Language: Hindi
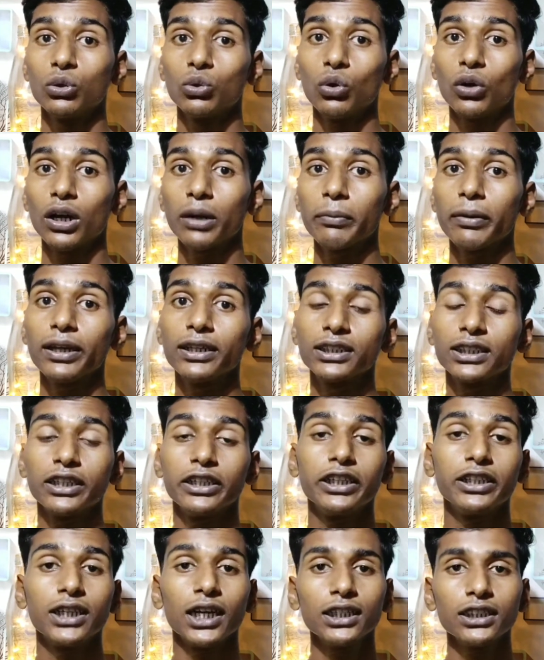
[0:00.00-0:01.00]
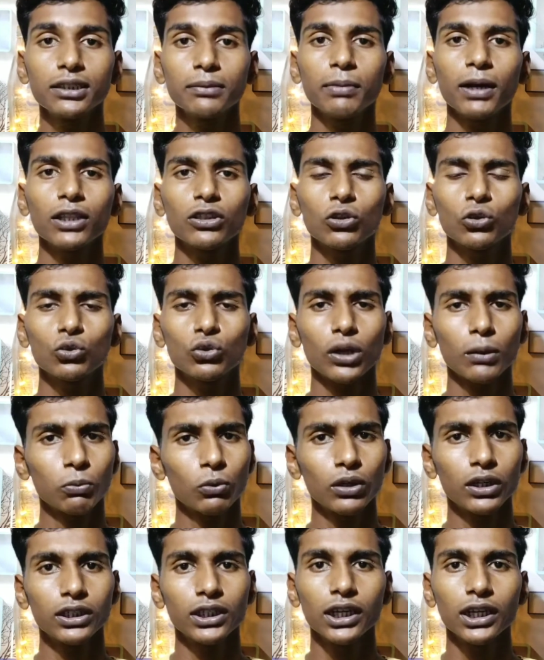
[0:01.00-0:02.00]
तो अगर मैं इसके डिज़ाइन से बात करूँ तो
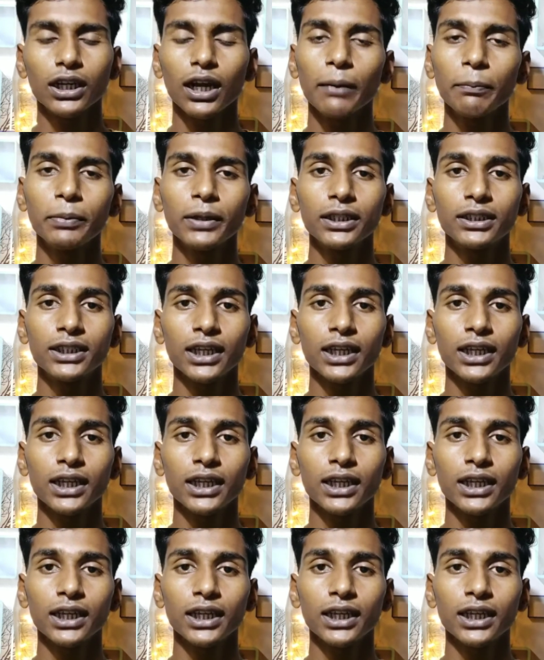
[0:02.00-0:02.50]
आपको डिज़ाइन काफ़ी